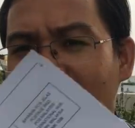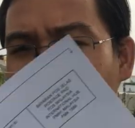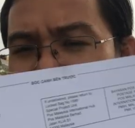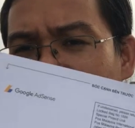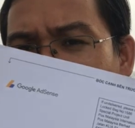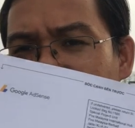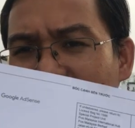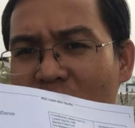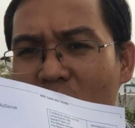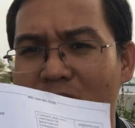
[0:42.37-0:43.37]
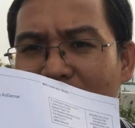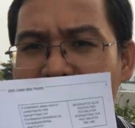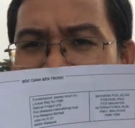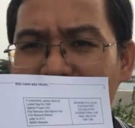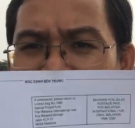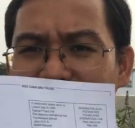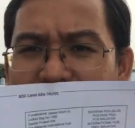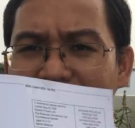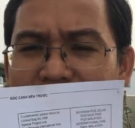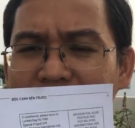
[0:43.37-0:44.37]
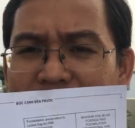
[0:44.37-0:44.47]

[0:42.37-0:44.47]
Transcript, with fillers: nha các bạn hôm nay mình mới nhận được nè